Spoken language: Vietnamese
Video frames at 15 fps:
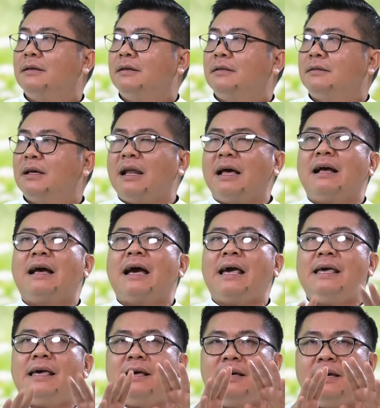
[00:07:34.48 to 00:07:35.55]
Tức là
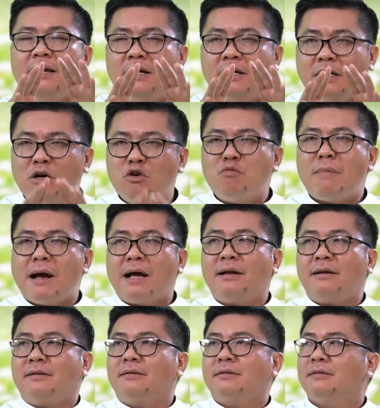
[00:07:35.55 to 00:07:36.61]
ngay khi cưu mang
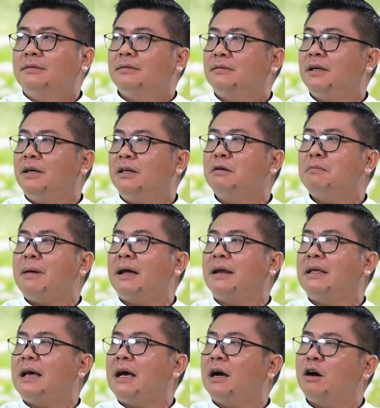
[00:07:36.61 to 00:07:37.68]
thì Đức
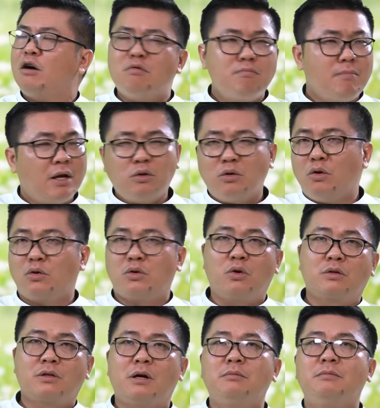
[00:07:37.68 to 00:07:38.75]
Maria không mắc tội tổ
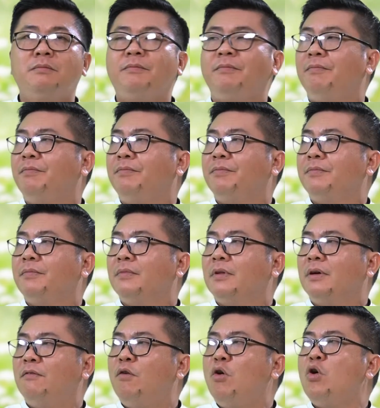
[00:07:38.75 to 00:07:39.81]
tông.
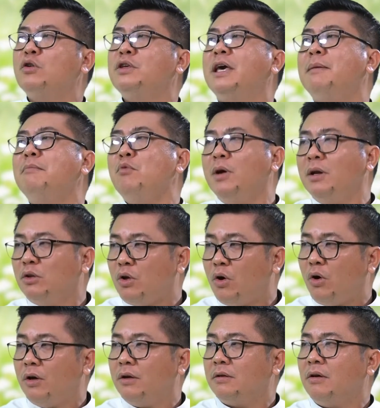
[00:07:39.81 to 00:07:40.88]
Vô nhiễm nguyên
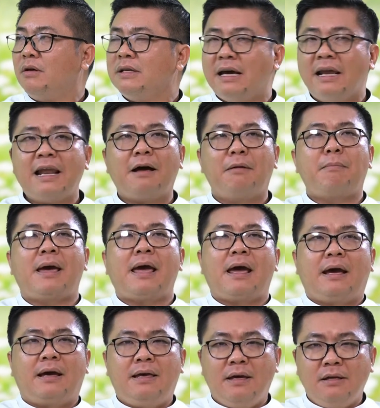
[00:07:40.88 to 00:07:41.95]
tội có nghĩa là
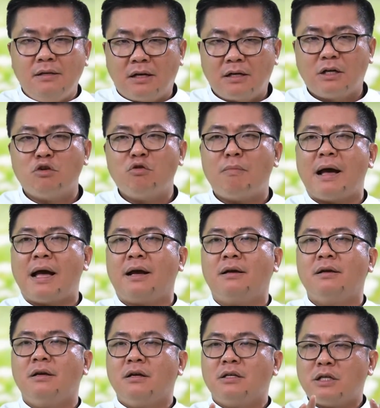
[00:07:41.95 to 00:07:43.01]
mẹ khi được cưu mang
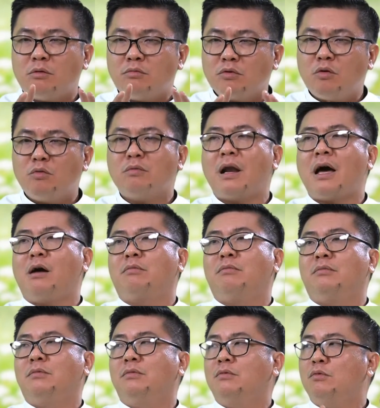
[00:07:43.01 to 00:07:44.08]
trong cung
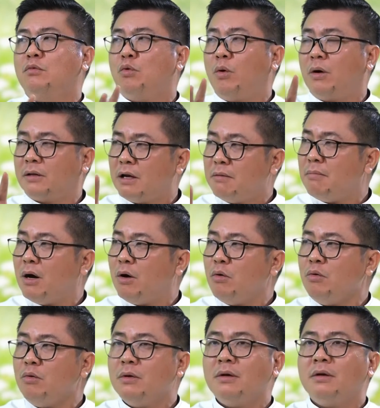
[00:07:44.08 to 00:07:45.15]
lòng của thân
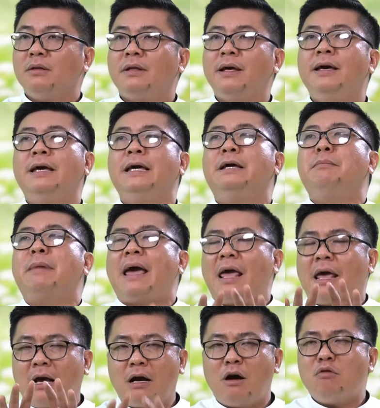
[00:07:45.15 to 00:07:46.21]
mẫu thì
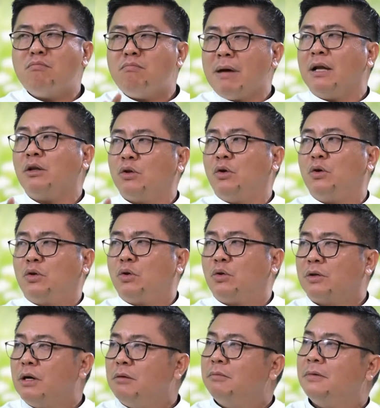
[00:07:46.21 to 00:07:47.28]
mẹ không mắc tội tổ
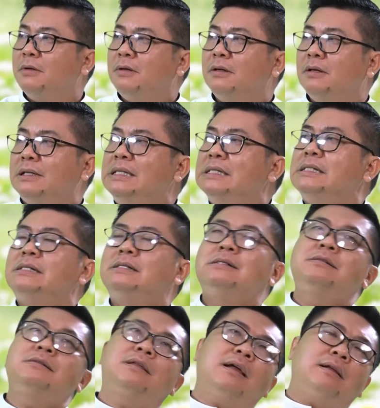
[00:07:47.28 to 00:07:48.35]
tông
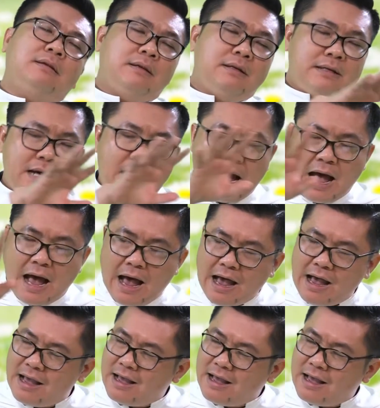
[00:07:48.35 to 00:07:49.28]
như tất cả